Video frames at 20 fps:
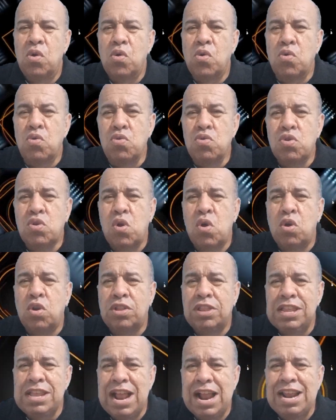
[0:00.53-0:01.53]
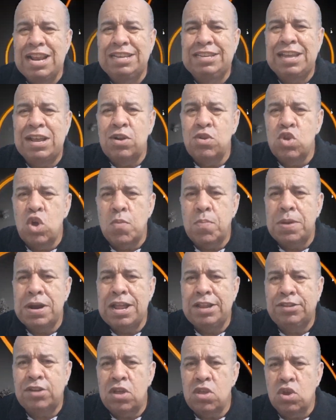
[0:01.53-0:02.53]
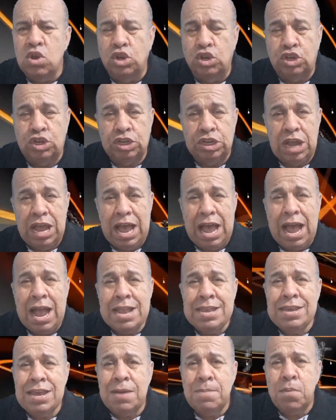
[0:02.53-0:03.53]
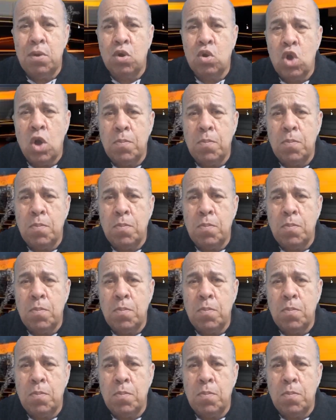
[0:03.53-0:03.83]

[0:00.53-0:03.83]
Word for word: Un cordial saludo para todos. Ayer por